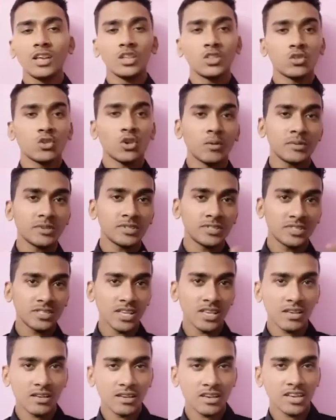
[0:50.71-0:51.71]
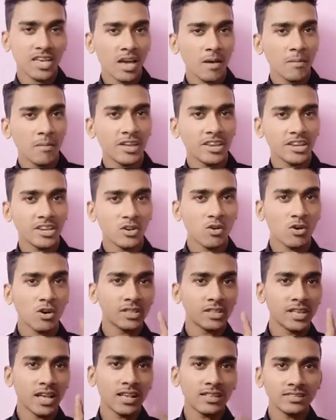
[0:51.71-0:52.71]
तो अब इससे क्या मैजिक होगा
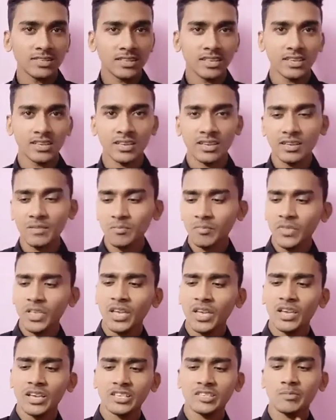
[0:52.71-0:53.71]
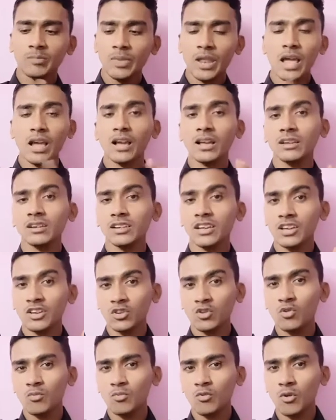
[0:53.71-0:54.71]
ध्यान से देखिए इस ब्लैक कलर के
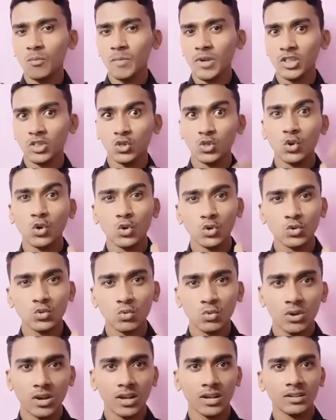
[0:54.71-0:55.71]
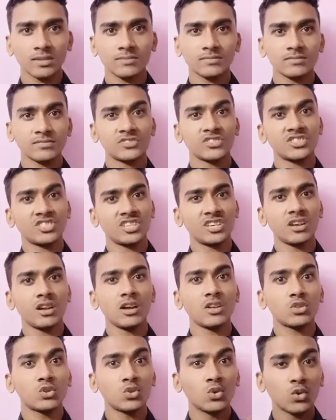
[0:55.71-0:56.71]
क्यूब को मैं तोड़ दूंगा जी हाँ
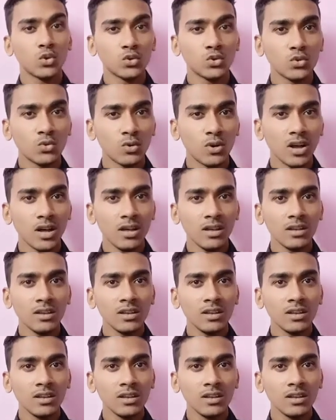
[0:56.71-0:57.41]
तोड़ दूंगा